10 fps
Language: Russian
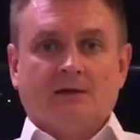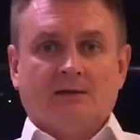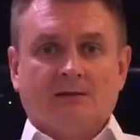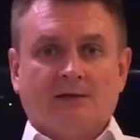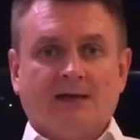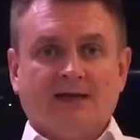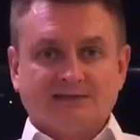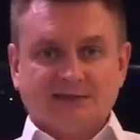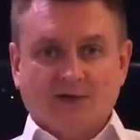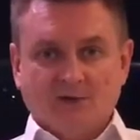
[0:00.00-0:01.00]
А, я
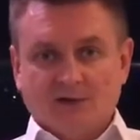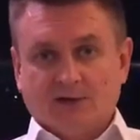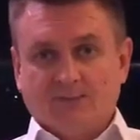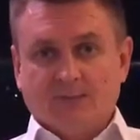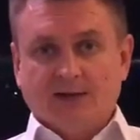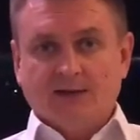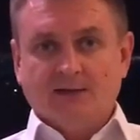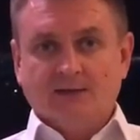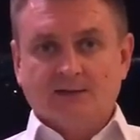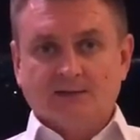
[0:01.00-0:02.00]
знаю эти
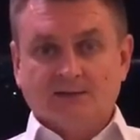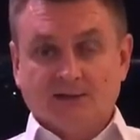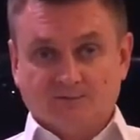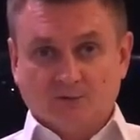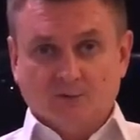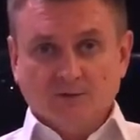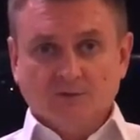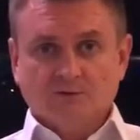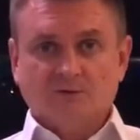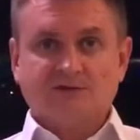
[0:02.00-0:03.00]
компании э, давно,
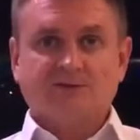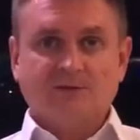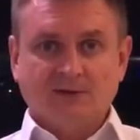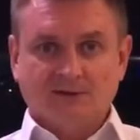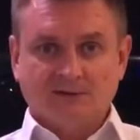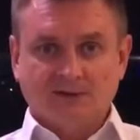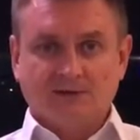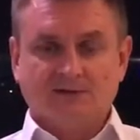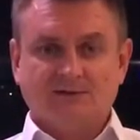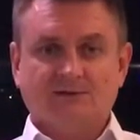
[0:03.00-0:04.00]
то есть с момента
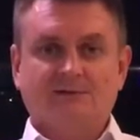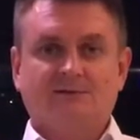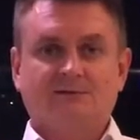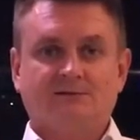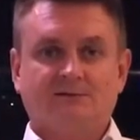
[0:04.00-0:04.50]
их э,